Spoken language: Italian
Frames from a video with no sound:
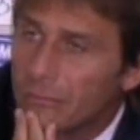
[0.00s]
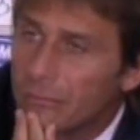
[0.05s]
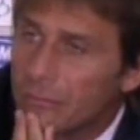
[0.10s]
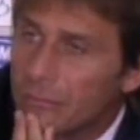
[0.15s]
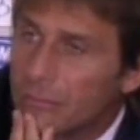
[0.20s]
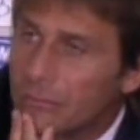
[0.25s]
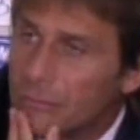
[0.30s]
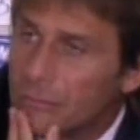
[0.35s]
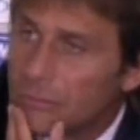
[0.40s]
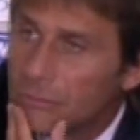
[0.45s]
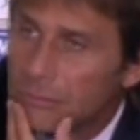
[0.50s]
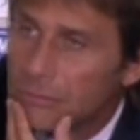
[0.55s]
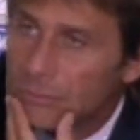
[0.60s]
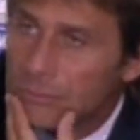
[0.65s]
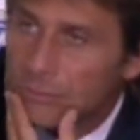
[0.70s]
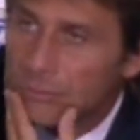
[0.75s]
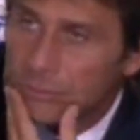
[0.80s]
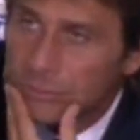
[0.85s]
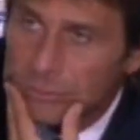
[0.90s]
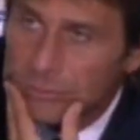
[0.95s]
mentre
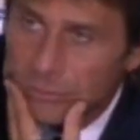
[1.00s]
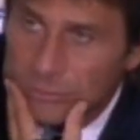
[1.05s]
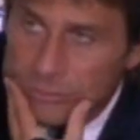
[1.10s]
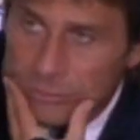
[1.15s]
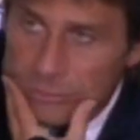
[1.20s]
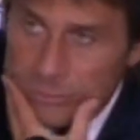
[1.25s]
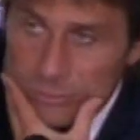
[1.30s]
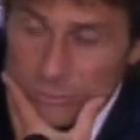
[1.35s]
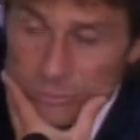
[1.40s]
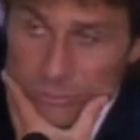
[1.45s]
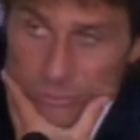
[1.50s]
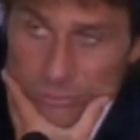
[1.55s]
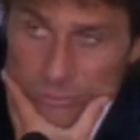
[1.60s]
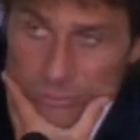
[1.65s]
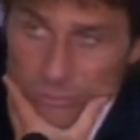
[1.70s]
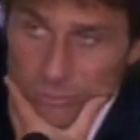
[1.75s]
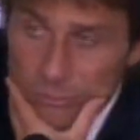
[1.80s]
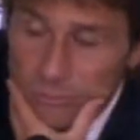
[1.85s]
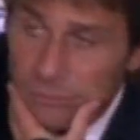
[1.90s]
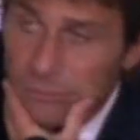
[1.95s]
nelle prime due
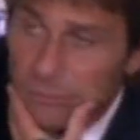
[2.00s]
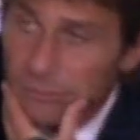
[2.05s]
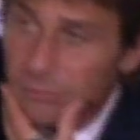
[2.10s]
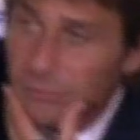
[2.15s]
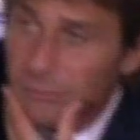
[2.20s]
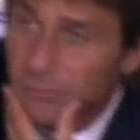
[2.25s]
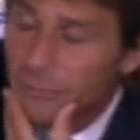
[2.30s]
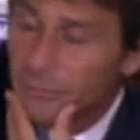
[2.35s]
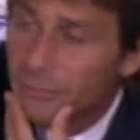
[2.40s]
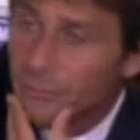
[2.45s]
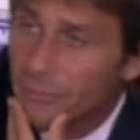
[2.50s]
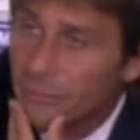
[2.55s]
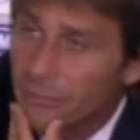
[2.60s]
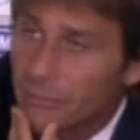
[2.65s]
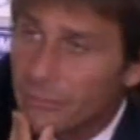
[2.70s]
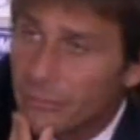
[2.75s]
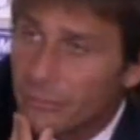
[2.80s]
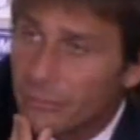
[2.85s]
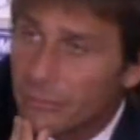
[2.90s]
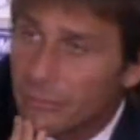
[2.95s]
stagioni tu era
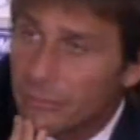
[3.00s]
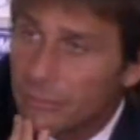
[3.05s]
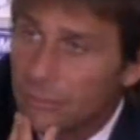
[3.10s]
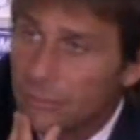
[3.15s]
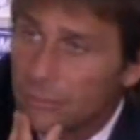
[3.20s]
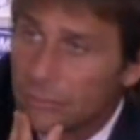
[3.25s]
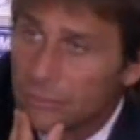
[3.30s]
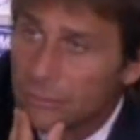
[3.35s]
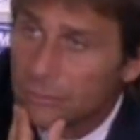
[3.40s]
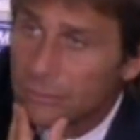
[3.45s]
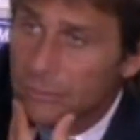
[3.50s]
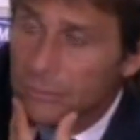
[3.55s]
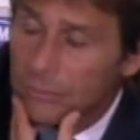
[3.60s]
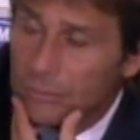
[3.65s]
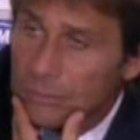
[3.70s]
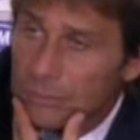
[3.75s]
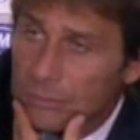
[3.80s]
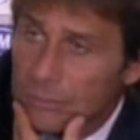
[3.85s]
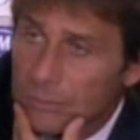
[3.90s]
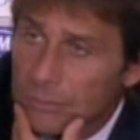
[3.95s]
forse il vostro marchio
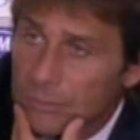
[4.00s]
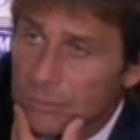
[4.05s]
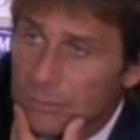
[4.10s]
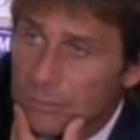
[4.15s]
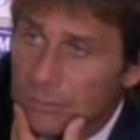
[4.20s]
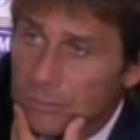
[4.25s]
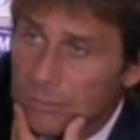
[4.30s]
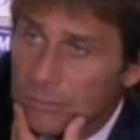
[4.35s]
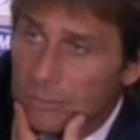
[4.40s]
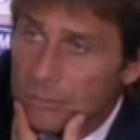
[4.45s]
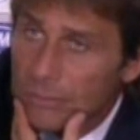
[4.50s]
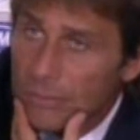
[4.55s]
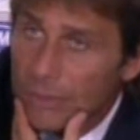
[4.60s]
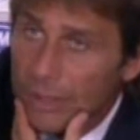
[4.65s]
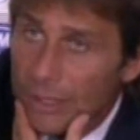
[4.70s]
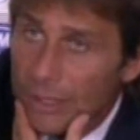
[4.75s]
di fabbrica migliore?